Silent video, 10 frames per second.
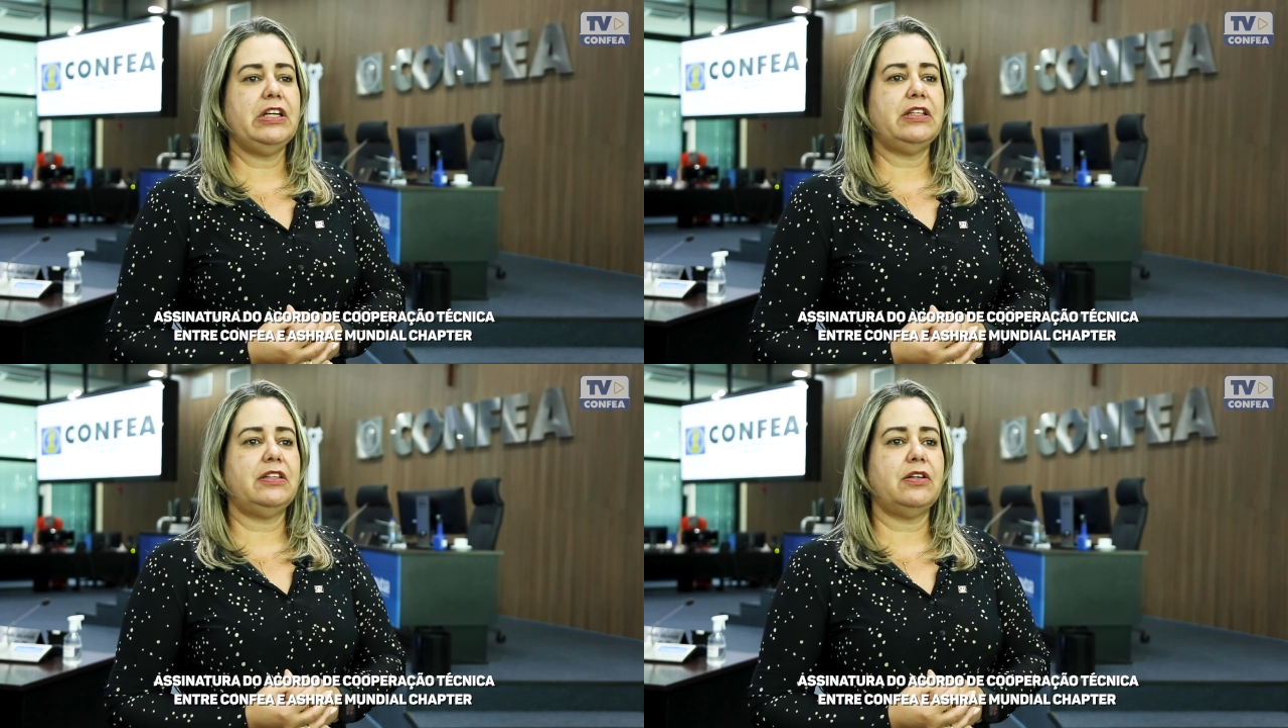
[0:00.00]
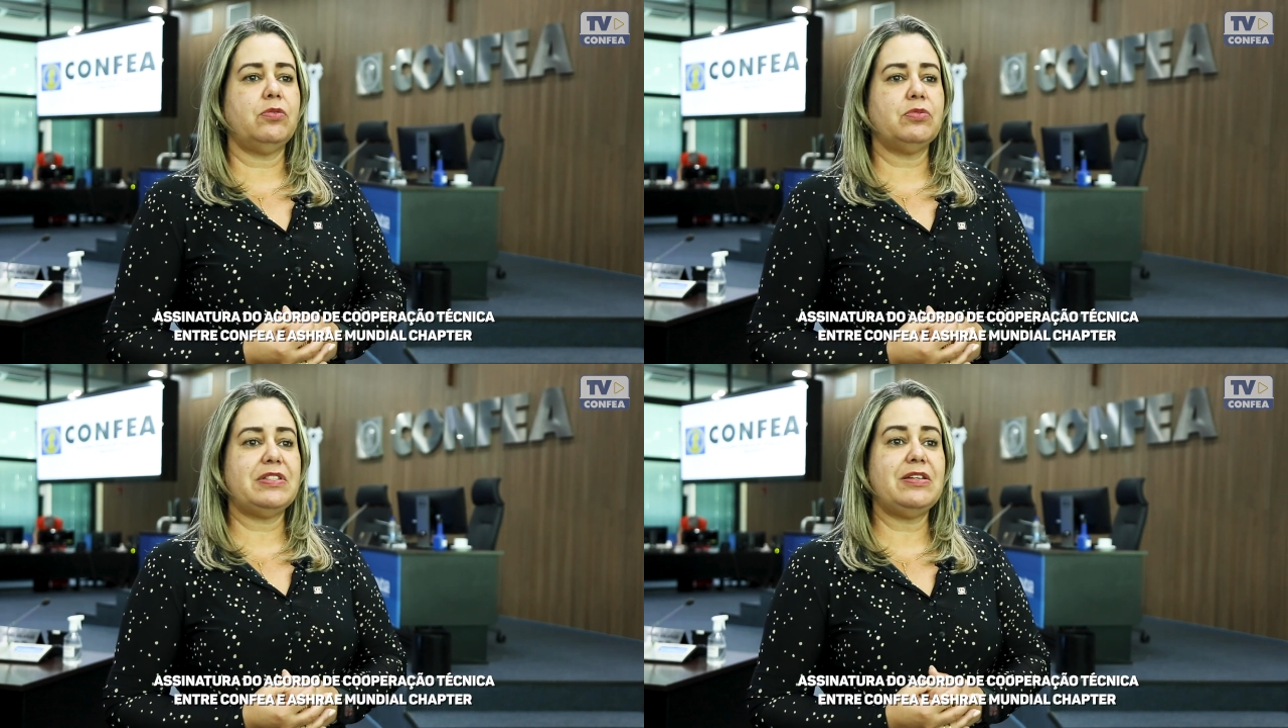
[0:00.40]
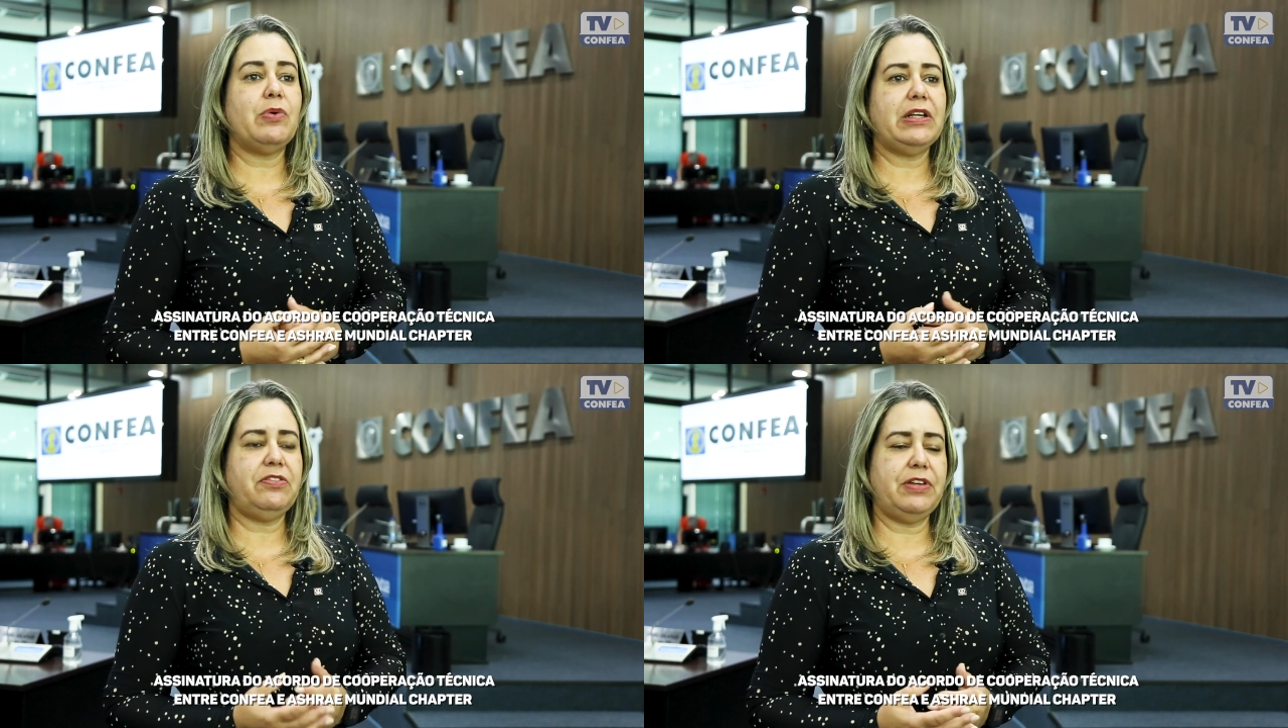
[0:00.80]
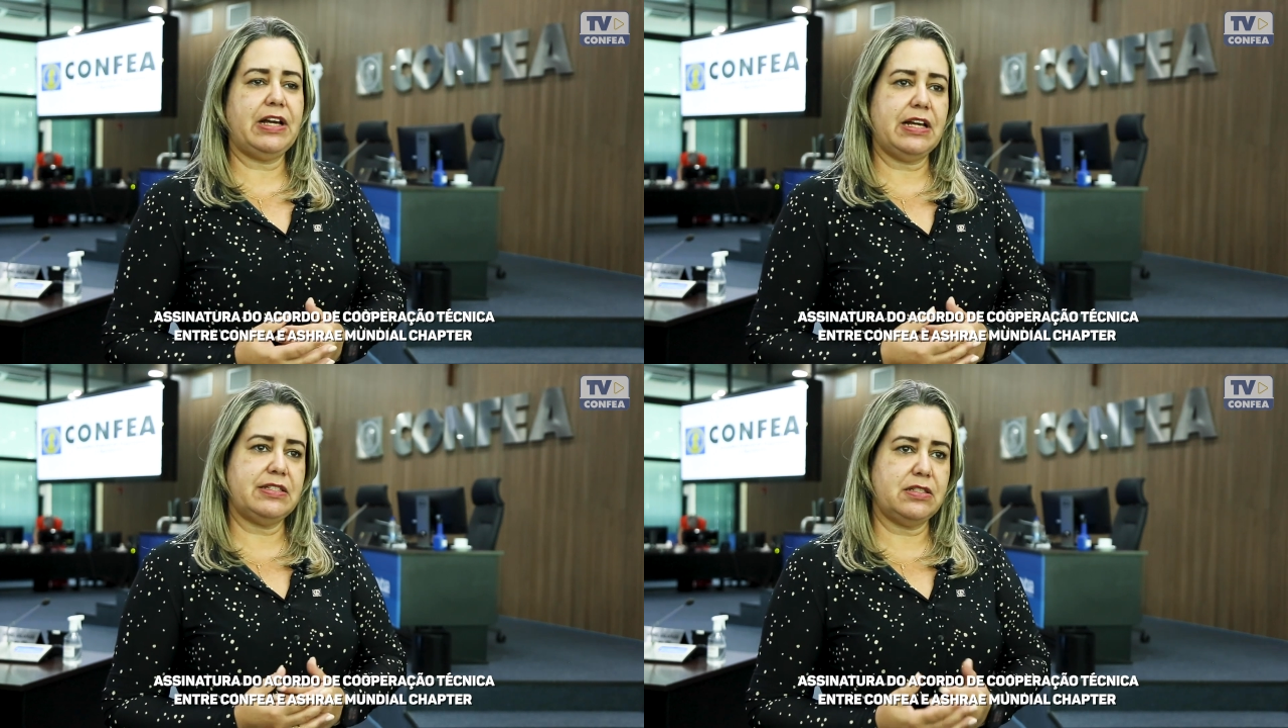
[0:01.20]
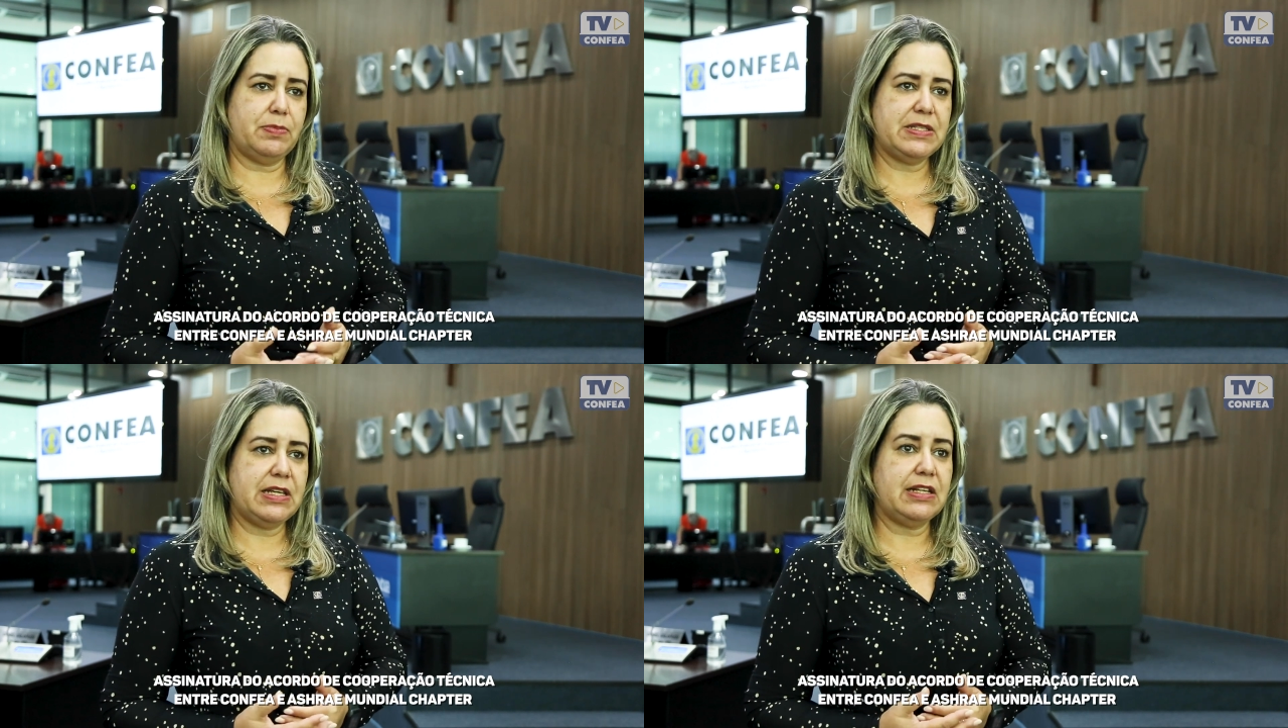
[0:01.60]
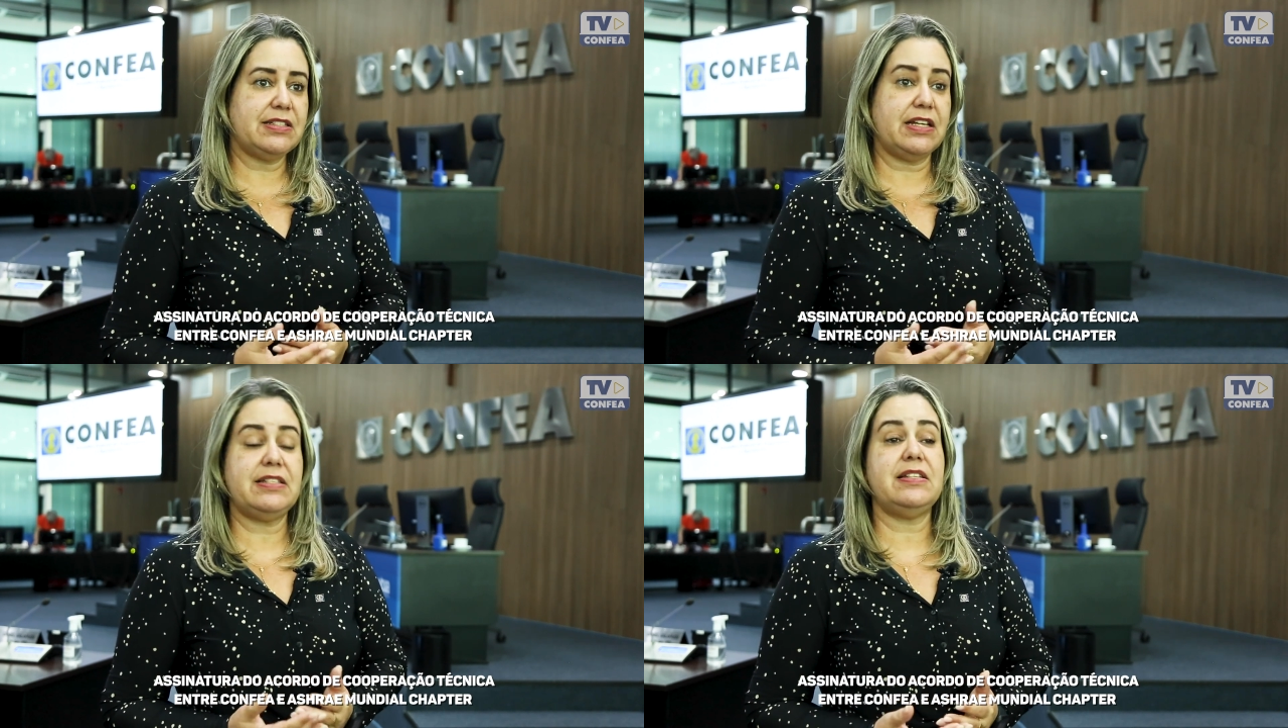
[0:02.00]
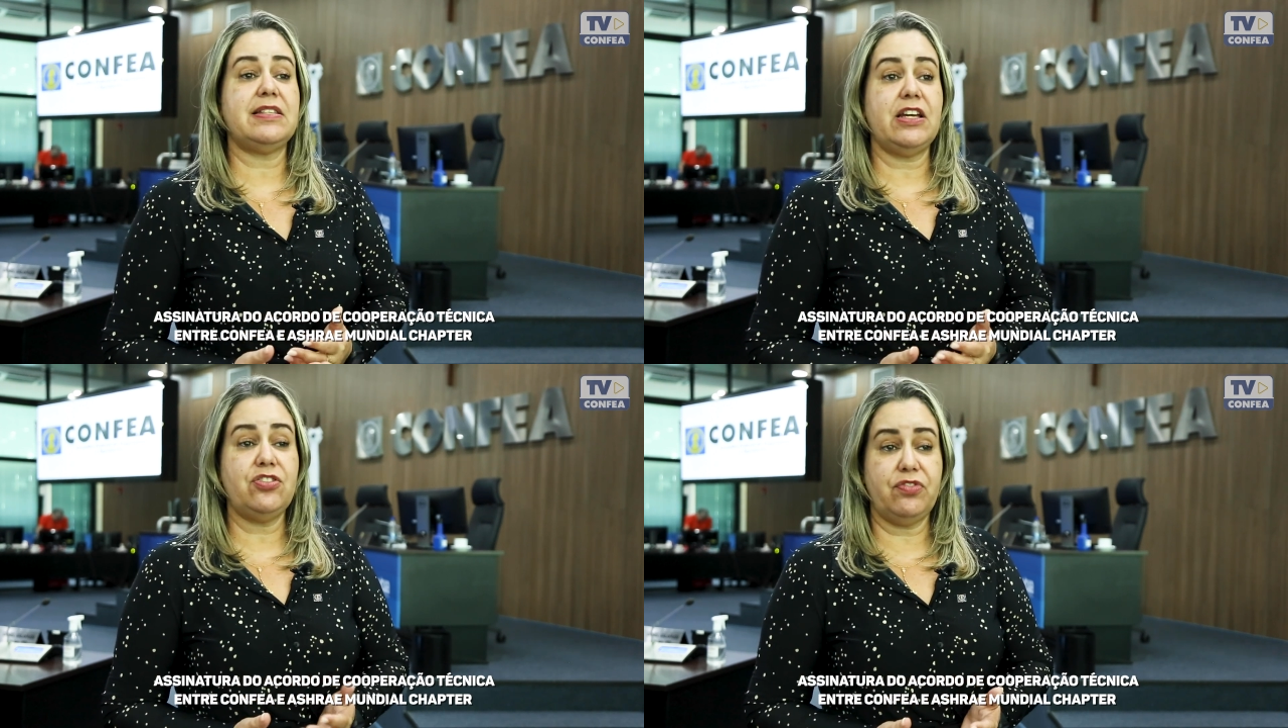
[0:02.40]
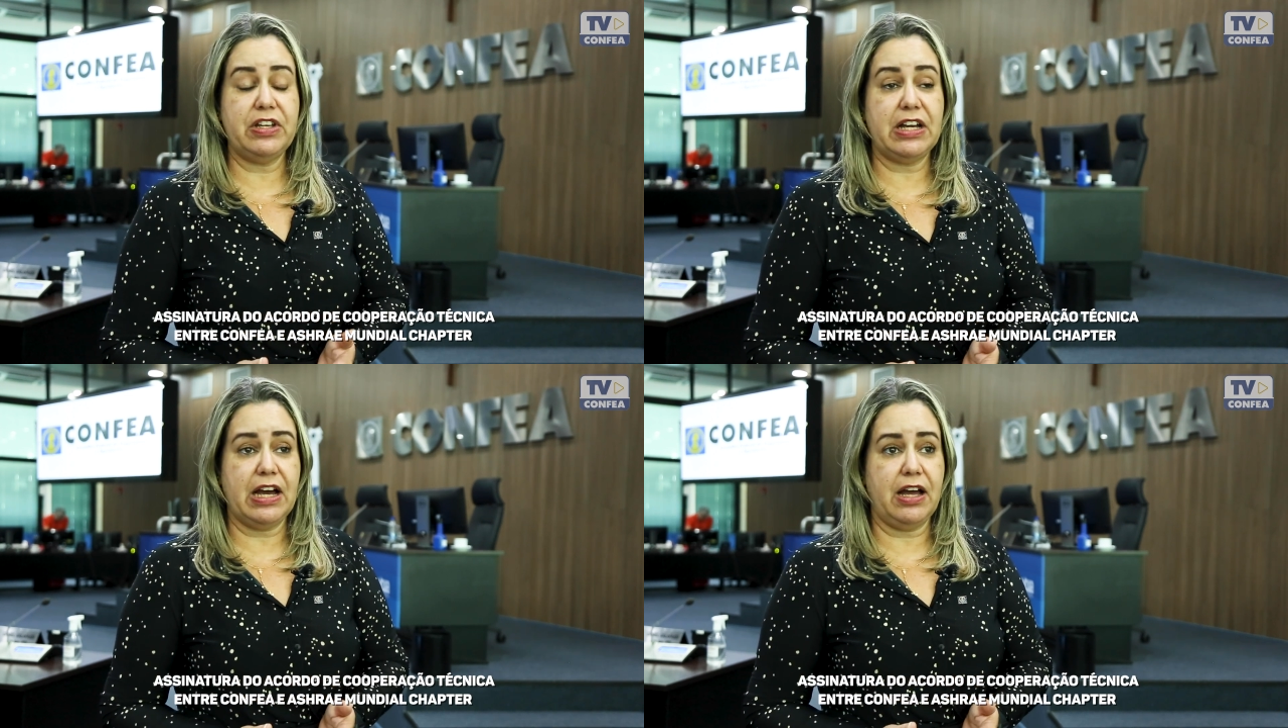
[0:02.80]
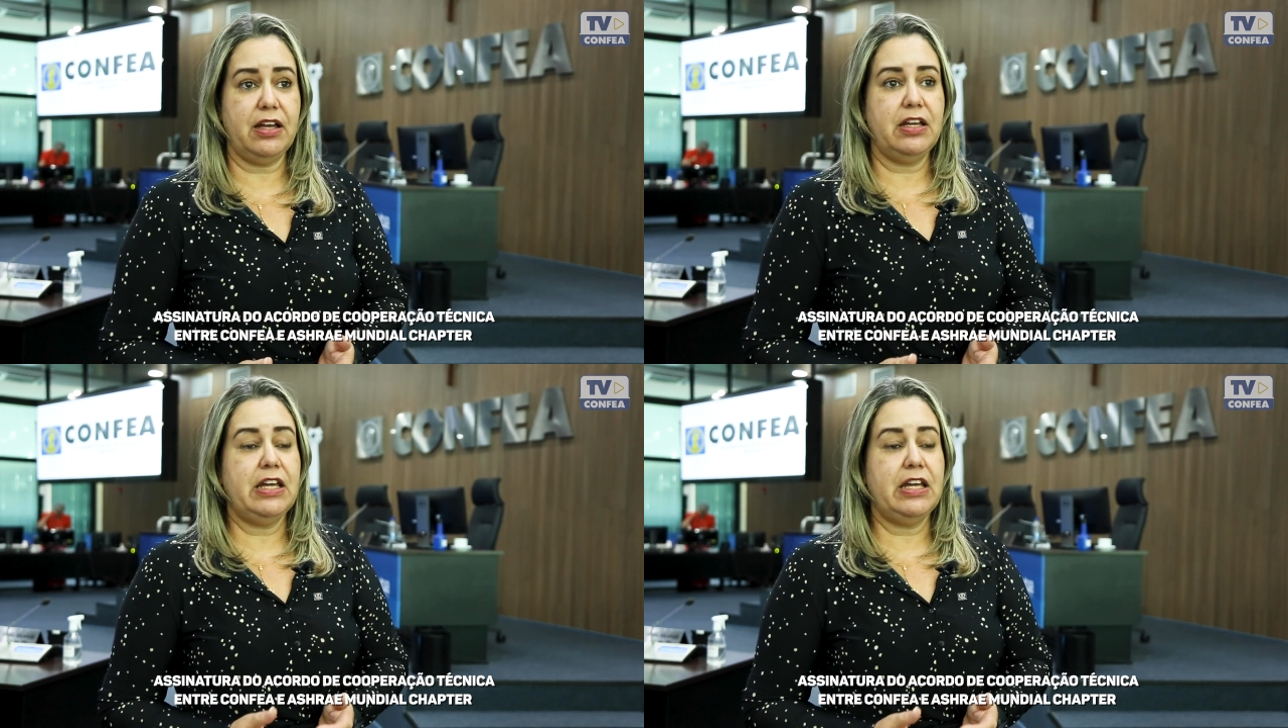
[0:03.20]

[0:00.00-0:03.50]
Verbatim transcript: Então, se qualificar, se especializar e se certificar,